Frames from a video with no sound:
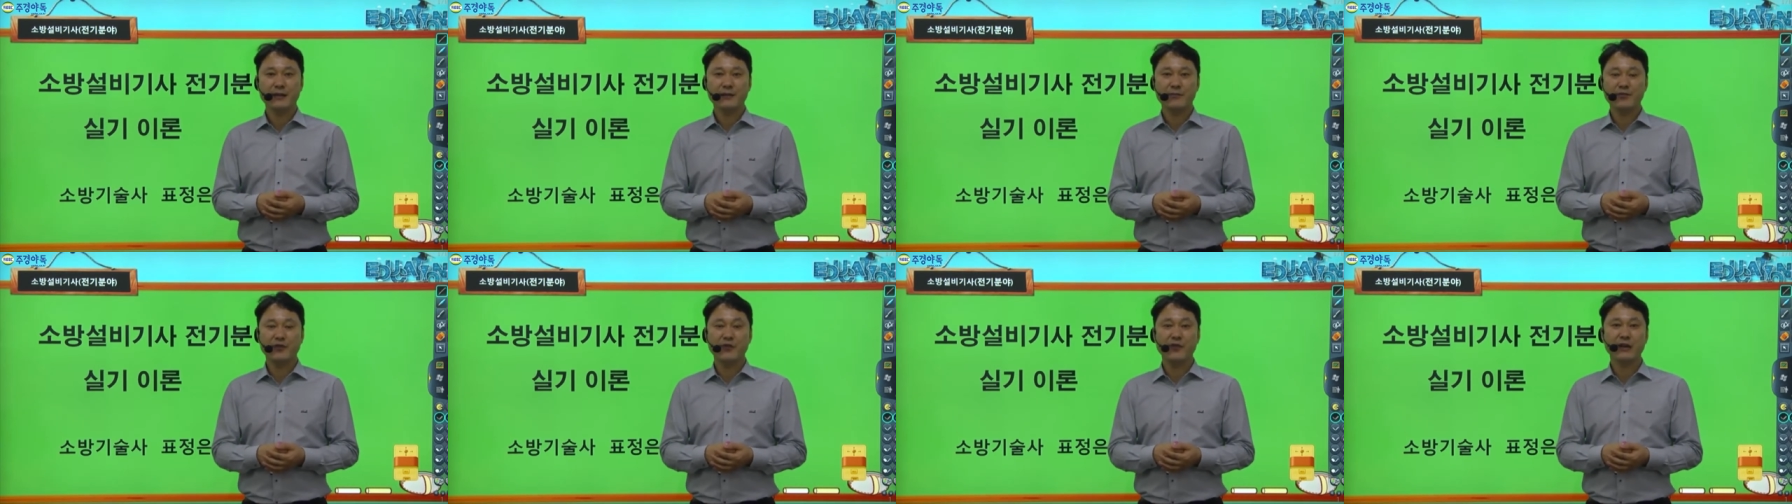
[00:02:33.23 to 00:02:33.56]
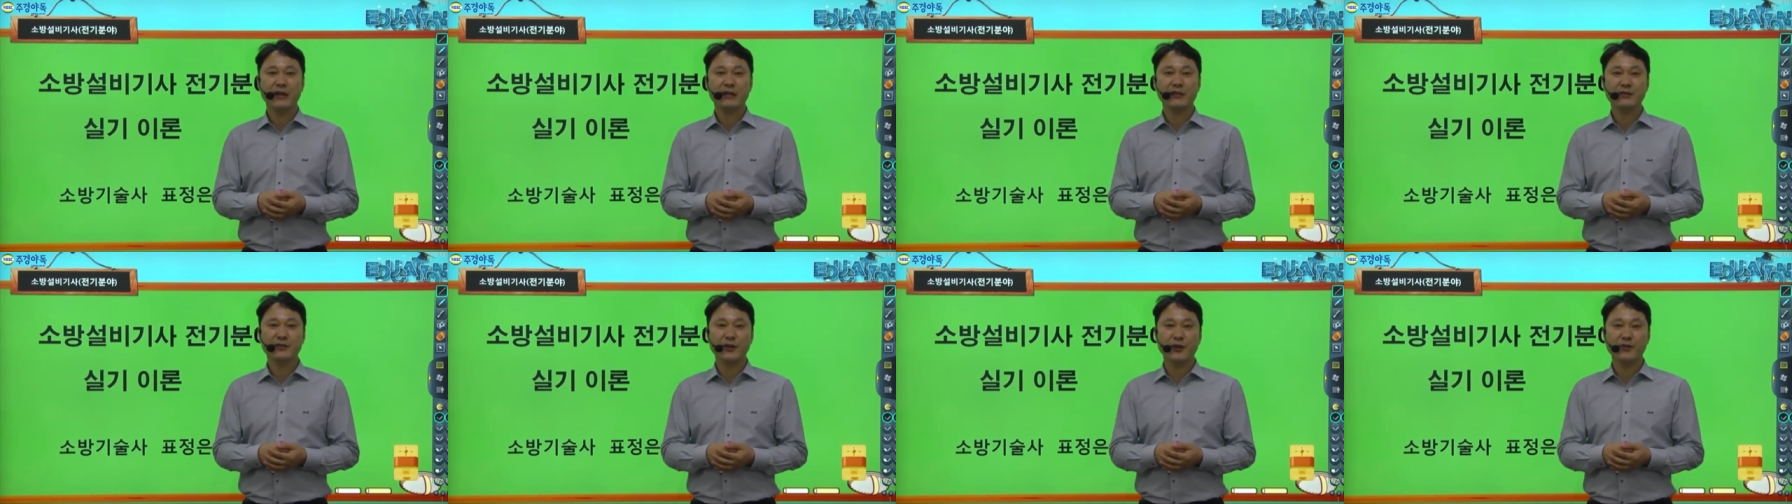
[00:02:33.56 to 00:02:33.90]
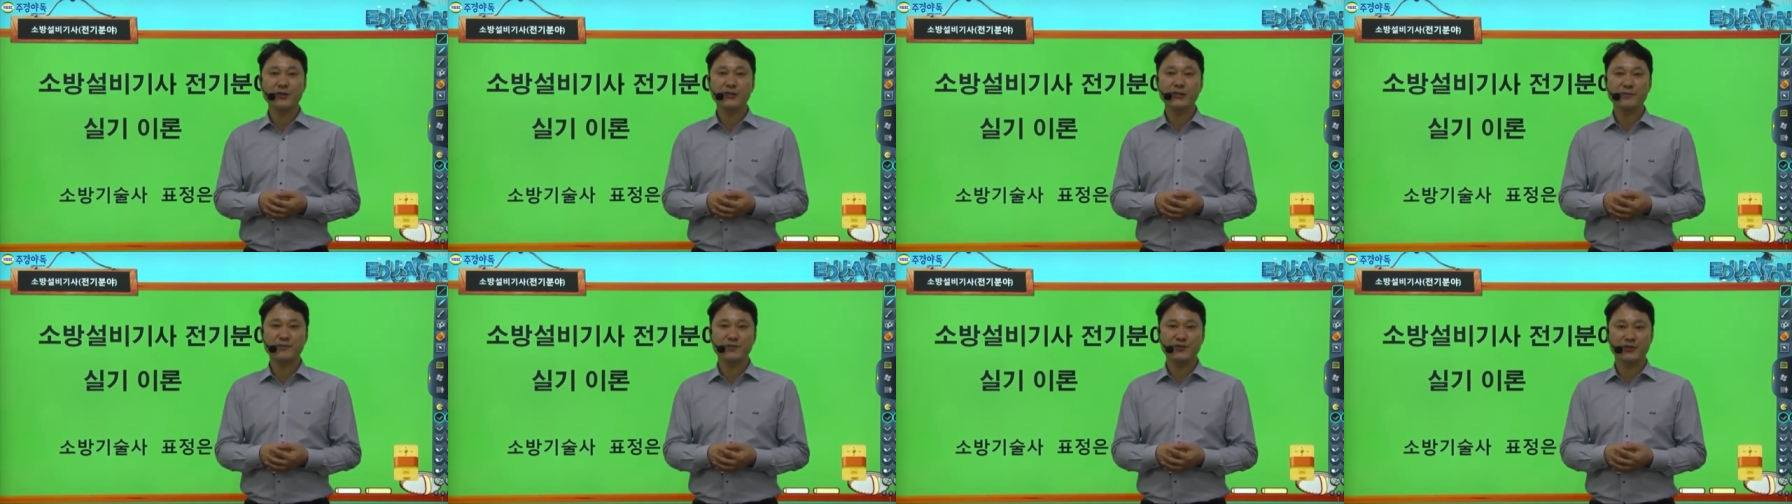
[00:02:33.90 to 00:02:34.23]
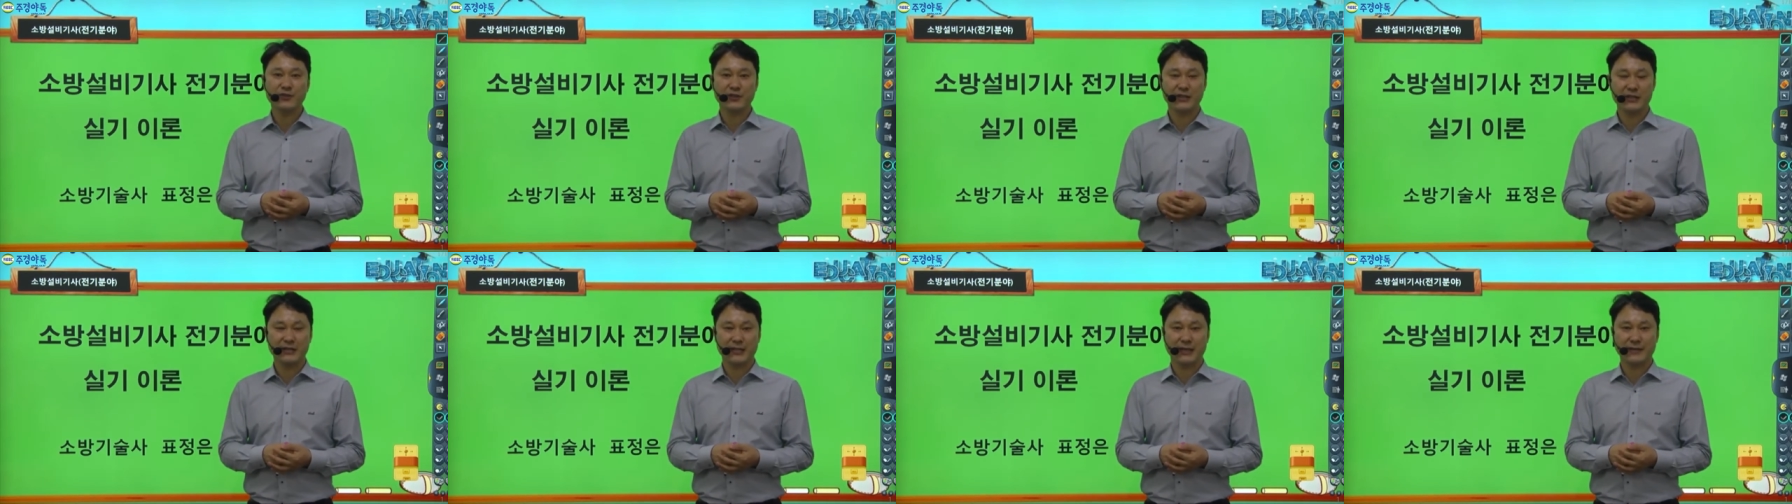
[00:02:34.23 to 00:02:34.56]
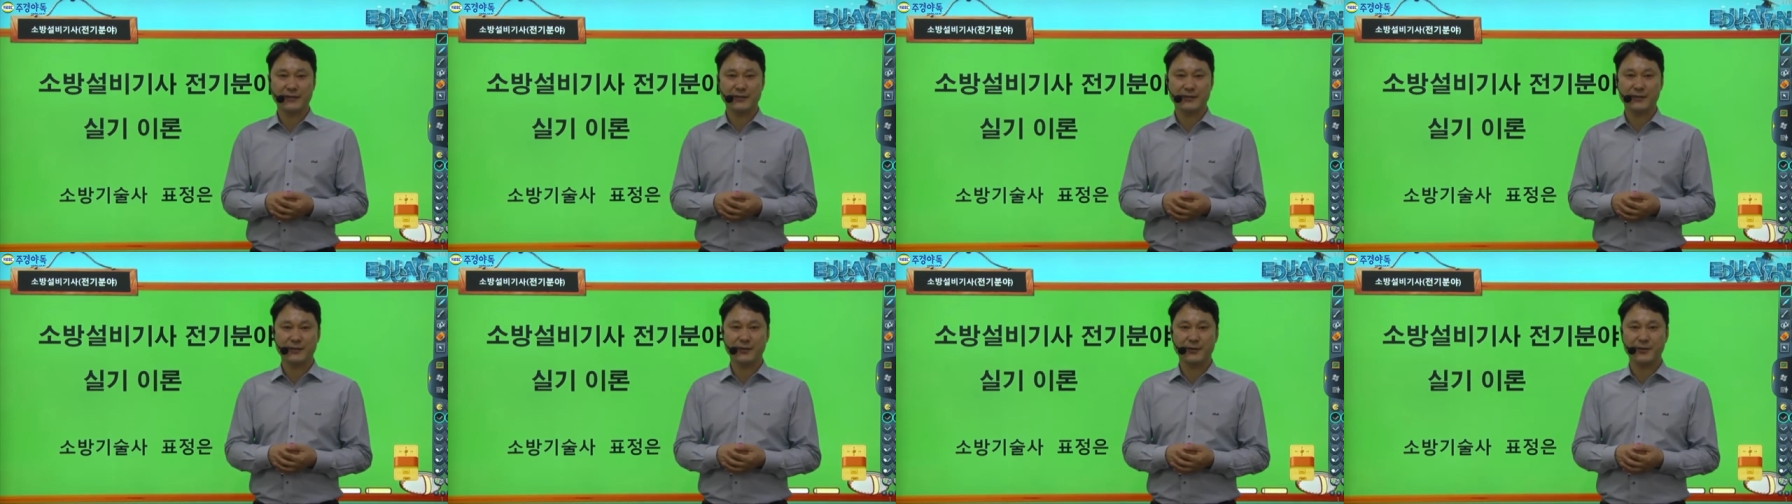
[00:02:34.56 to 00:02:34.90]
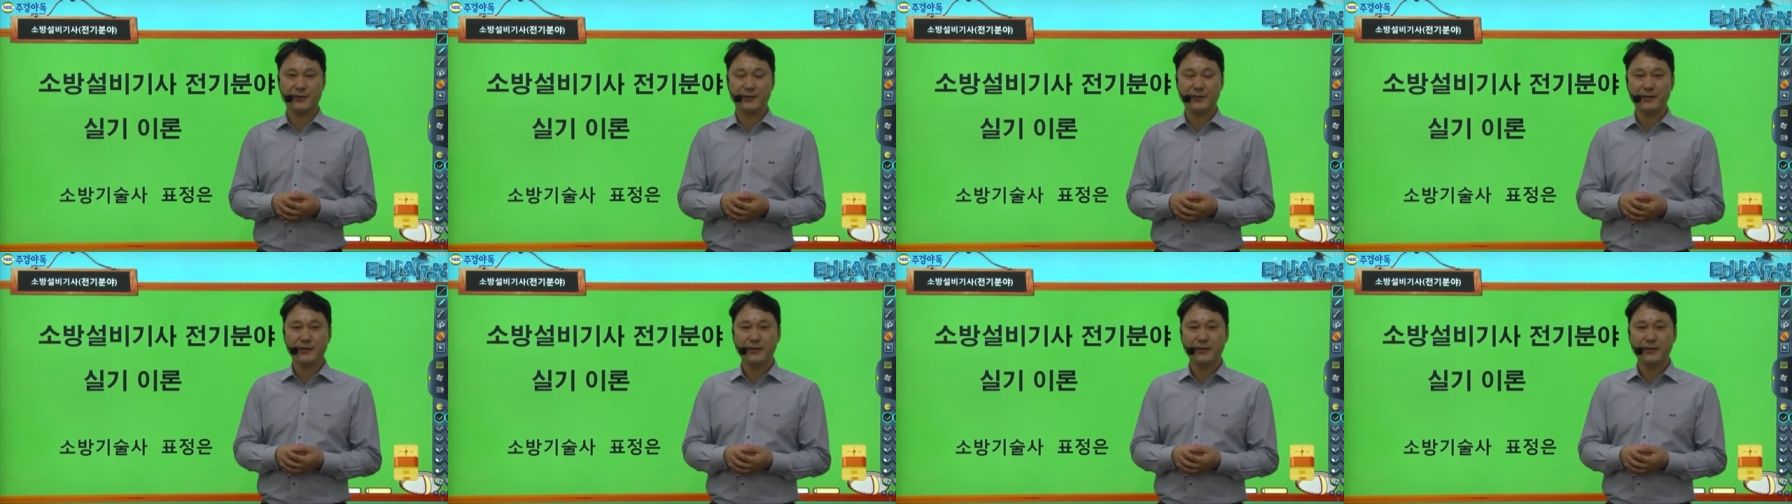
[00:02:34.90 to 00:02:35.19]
무언가를 적으신 분들이라는 거죠.